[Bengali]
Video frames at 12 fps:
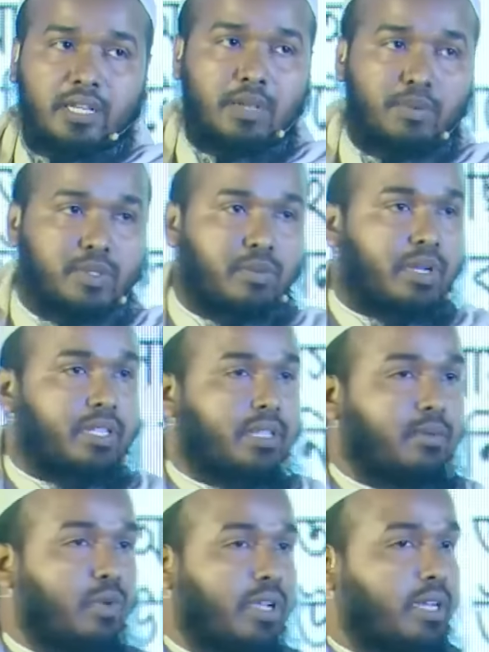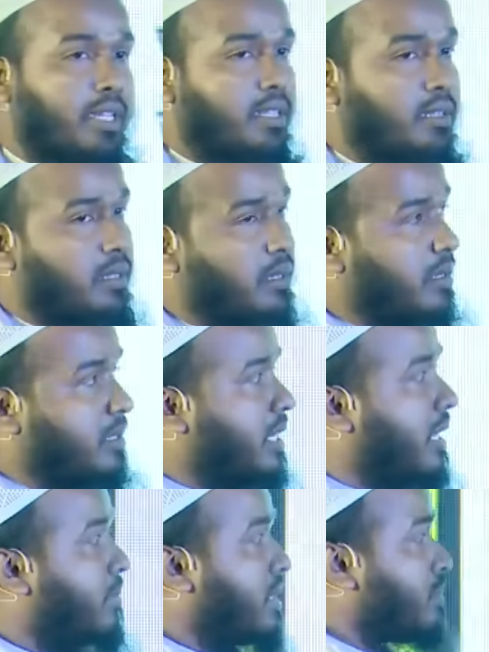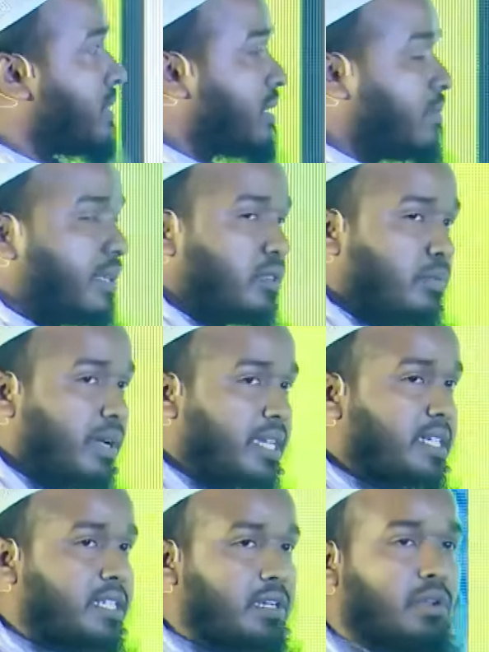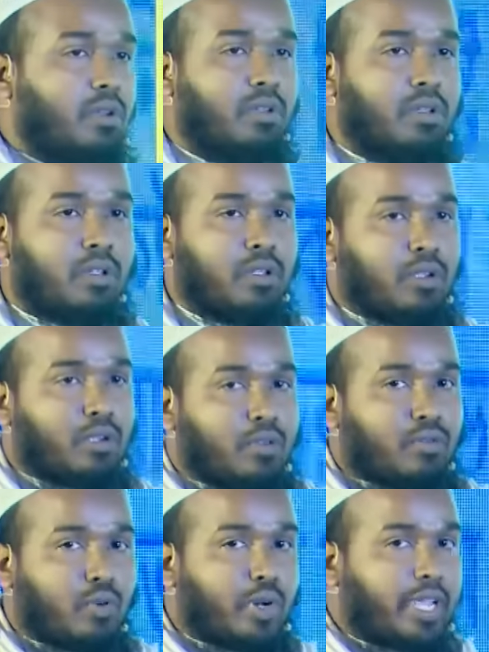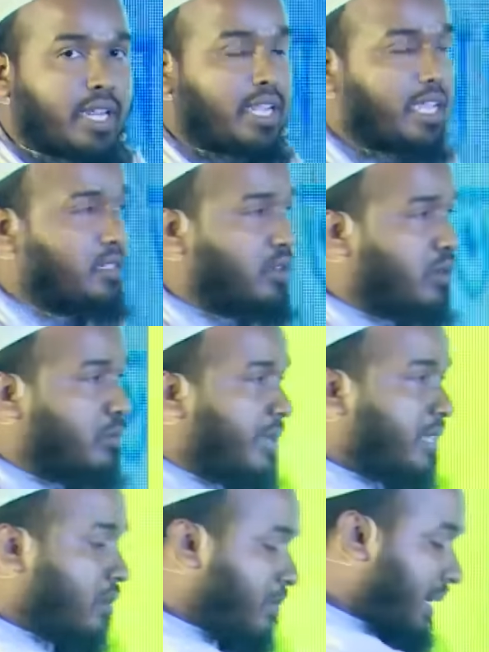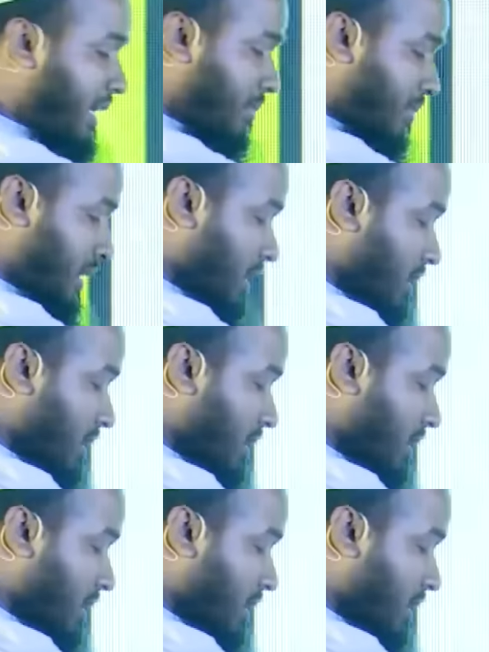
নামাজ পড়াইতাম ওইখানে চার পাঁচ মাসের বেতন বাকি ছিল পুরো এখানে গিয়ে যখন বেতন পাইলাম না